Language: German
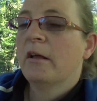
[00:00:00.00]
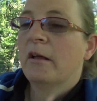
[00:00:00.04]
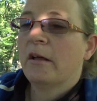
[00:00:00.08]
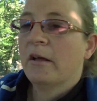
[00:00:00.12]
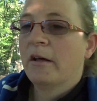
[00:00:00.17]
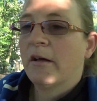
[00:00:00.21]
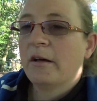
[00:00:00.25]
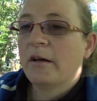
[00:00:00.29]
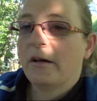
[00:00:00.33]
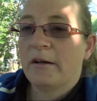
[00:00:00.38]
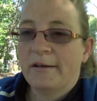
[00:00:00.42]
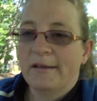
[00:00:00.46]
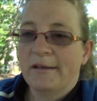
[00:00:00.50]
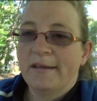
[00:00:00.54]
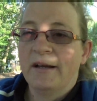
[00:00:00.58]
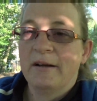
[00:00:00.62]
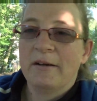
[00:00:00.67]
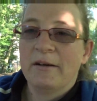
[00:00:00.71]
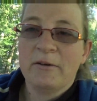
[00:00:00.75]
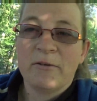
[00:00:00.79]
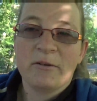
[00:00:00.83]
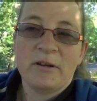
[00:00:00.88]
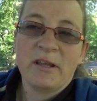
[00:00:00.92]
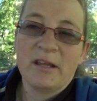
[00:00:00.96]
Äh, ja,
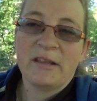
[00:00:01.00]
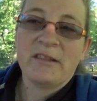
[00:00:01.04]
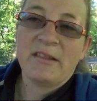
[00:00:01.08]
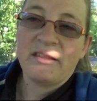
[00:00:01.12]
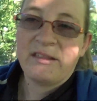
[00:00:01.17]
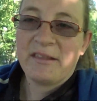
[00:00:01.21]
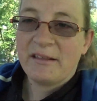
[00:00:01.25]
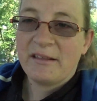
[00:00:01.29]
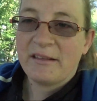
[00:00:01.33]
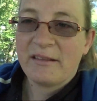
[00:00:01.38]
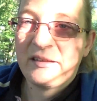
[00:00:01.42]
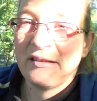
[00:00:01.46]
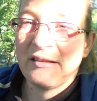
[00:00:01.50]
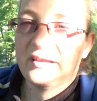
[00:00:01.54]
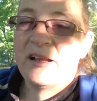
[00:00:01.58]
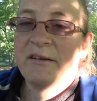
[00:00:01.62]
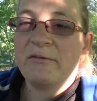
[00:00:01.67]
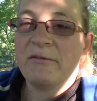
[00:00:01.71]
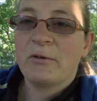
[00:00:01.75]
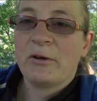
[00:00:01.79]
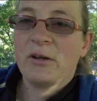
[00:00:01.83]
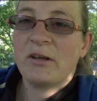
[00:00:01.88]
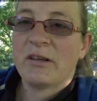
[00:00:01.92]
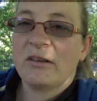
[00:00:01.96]
und jetzt ist es
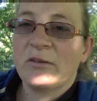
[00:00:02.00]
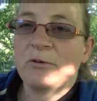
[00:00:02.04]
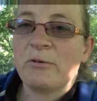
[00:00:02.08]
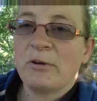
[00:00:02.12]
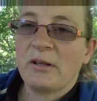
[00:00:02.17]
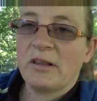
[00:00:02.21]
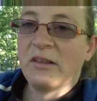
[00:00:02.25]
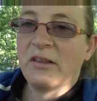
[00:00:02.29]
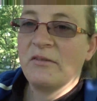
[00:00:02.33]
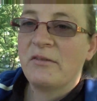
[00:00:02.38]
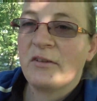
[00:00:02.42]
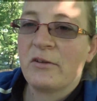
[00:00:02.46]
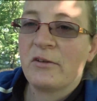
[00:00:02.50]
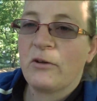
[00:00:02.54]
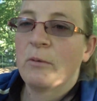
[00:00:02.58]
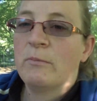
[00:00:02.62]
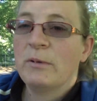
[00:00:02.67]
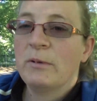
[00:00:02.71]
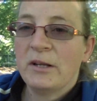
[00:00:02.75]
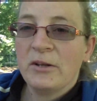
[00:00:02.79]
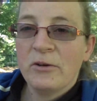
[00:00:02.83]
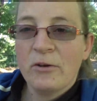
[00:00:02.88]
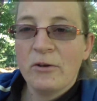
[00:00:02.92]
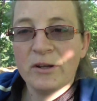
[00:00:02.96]
halt wirklich so, dass es was
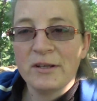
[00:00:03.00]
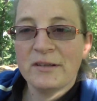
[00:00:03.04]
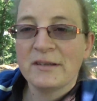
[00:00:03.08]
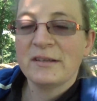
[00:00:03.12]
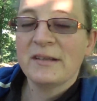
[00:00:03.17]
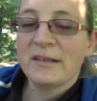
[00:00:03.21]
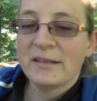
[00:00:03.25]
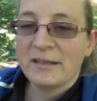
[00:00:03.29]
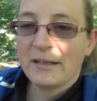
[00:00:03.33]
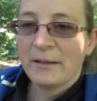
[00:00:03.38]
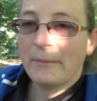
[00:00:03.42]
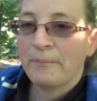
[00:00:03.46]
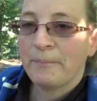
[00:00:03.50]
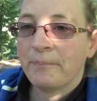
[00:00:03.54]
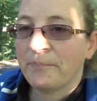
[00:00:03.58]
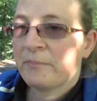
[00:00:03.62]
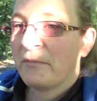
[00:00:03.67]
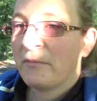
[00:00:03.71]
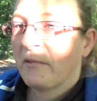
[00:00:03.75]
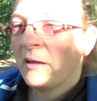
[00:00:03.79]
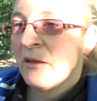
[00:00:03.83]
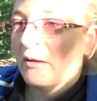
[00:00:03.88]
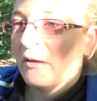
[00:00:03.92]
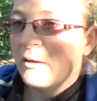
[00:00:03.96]
komplett Neues ist.
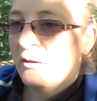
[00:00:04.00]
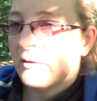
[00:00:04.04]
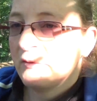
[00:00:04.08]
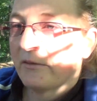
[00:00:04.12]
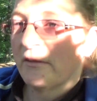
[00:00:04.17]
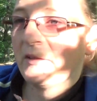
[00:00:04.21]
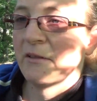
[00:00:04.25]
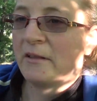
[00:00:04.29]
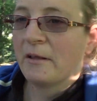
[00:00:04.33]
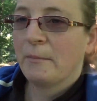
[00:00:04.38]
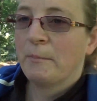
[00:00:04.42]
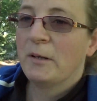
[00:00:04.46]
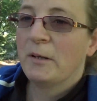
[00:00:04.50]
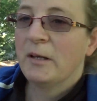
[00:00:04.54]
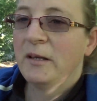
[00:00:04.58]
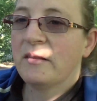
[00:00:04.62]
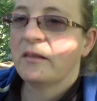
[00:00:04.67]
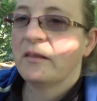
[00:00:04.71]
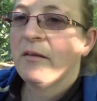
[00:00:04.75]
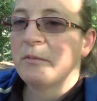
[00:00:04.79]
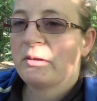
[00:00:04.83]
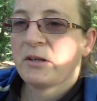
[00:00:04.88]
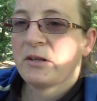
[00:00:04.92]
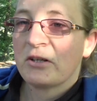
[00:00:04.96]
Deshalb bin ich
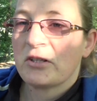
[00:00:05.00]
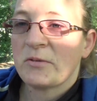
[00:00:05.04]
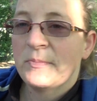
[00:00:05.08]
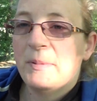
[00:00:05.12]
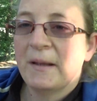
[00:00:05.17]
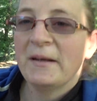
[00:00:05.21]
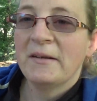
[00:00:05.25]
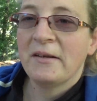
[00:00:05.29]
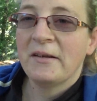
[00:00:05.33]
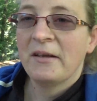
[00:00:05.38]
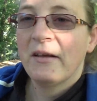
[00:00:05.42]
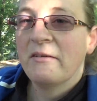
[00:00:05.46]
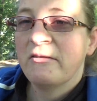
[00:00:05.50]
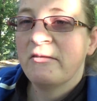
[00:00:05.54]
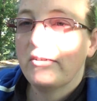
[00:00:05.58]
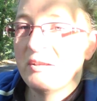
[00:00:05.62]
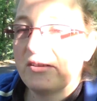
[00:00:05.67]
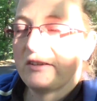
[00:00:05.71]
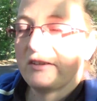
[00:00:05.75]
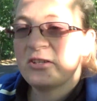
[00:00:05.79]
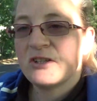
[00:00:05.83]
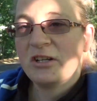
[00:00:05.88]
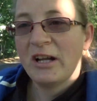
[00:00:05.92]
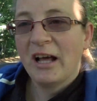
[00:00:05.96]
ziemlich gespannt, wie
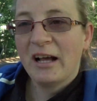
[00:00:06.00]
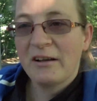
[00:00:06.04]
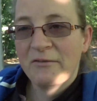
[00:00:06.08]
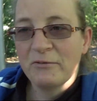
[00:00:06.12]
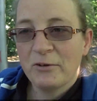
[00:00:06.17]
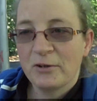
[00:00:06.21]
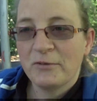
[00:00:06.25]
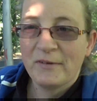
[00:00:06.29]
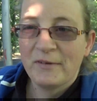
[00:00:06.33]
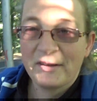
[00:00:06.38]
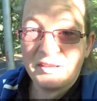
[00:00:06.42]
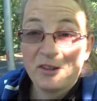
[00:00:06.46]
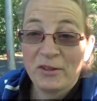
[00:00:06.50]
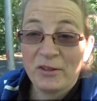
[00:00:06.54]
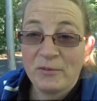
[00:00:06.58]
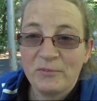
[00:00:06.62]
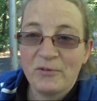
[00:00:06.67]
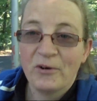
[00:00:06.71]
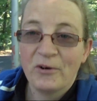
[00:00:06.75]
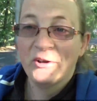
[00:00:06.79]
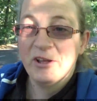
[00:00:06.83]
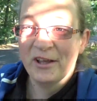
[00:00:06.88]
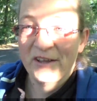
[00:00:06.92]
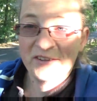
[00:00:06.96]
er sich schlagen wird und was er zum
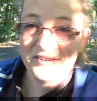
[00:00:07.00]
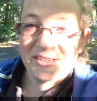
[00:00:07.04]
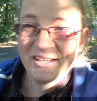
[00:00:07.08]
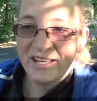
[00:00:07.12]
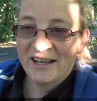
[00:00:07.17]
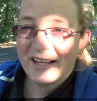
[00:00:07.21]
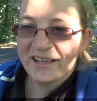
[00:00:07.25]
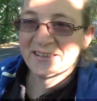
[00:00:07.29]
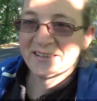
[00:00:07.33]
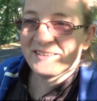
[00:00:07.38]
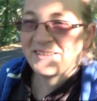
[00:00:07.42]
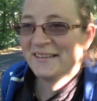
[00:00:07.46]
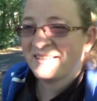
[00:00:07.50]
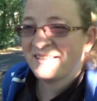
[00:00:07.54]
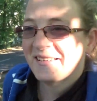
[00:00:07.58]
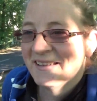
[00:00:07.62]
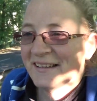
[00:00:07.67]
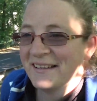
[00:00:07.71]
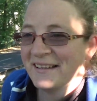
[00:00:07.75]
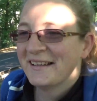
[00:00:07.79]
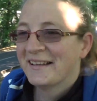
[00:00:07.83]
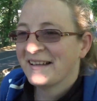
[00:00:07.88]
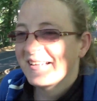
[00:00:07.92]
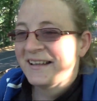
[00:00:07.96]
Feuer sagt.
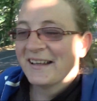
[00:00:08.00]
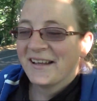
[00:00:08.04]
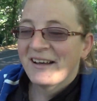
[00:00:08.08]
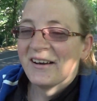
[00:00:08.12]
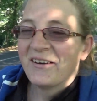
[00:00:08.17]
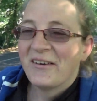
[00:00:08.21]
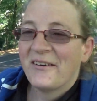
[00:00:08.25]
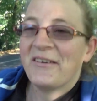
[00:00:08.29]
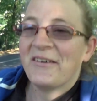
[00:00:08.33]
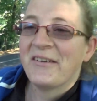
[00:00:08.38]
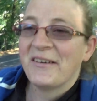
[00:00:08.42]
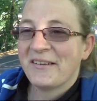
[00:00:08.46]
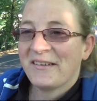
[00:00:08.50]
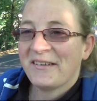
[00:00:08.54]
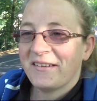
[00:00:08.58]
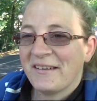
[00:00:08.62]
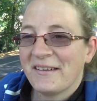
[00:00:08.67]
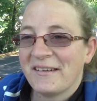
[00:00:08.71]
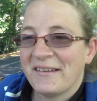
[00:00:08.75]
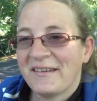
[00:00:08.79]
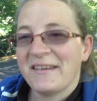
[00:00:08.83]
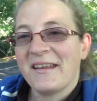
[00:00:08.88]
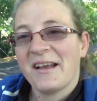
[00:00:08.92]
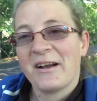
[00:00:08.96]

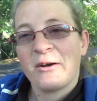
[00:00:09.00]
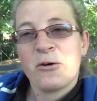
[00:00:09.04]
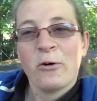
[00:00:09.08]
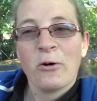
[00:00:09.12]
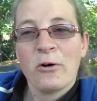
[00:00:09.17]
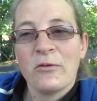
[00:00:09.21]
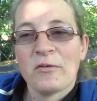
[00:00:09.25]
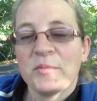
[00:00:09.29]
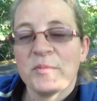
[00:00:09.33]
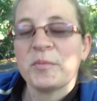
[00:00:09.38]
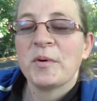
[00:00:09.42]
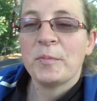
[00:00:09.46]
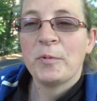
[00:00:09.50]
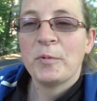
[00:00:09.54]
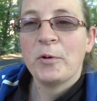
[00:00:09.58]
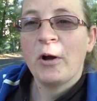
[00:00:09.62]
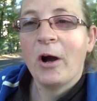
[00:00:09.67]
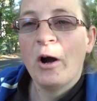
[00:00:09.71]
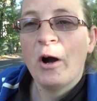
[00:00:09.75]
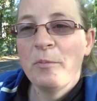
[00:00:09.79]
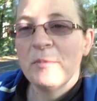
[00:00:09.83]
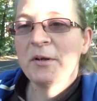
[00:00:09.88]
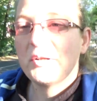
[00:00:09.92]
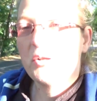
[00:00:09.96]
Und ja, Coco wird mit Pö
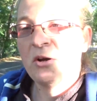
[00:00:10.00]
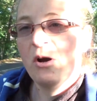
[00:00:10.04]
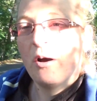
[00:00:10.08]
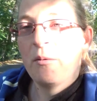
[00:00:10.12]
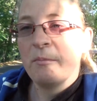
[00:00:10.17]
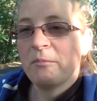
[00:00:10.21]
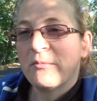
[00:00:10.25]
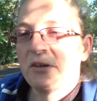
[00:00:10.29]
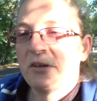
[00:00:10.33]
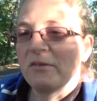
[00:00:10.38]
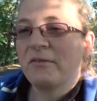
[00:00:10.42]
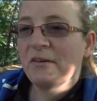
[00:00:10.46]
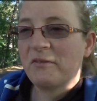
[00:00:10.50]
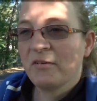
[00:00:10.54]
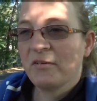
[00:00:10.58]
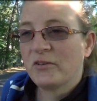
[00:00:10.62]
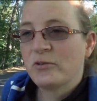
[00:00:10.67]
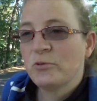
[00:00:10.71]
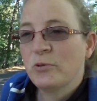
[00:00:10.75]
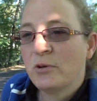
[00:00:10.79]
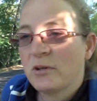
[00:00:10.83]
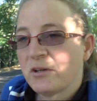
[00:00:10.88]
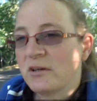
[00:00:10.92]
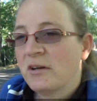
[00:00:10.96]
auch mitkommen und ich werde
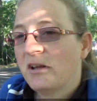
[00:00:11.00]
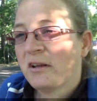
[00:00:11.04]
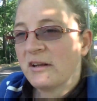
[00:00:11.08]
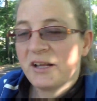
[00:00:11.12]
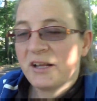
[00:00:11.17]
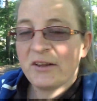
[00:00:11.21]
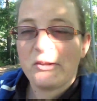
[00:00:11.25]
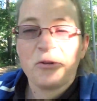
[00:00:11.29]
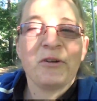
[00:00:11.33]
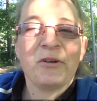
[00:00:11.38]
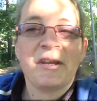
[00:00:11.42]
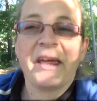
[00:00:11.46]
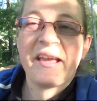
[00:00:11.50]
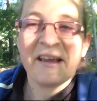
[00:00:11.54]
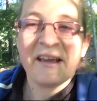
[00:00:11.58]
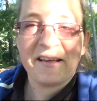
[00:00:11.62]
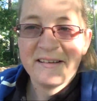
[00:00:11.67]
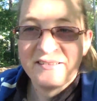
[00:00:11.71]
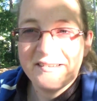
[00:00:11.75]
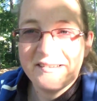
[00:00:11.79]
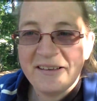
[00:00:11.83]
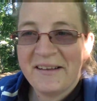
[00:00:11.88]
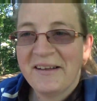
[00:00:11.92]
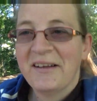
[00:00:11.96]
versuchen, daran zu
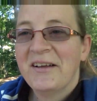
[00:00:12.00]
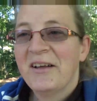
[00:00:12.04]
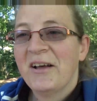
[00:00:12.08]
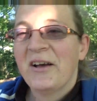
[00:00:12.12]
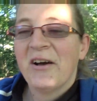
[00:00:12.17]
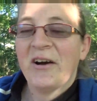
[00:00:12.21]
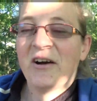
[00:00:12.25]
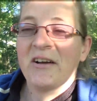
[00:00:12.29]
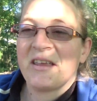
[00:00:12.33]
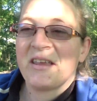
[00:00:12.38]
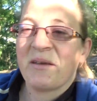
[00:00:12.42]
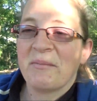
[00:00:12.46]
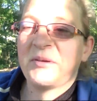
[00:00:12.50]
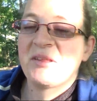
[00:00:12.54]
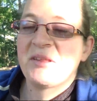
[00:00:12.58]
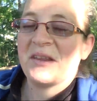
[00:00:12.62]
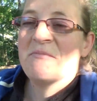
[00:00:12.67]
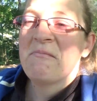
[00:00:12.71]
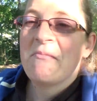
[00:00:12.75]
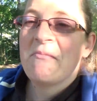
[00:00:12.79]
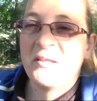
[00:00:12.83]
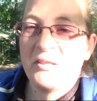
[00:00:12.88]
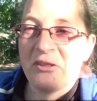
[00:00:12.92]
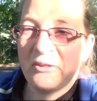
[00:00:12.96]
denken, euch ein
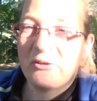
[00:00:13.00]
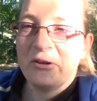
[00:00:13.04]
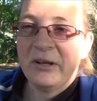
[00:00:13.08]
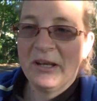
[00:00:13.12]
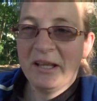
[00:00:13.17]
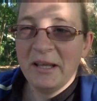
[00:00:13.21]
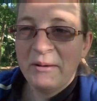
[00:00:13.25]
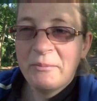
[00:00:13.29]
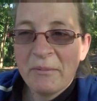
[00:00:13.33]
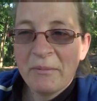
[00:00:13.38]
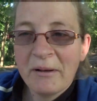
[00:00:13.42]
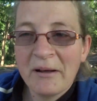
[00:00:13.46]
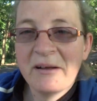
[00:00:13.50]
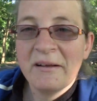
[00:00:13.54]
bisschen mitzunehmen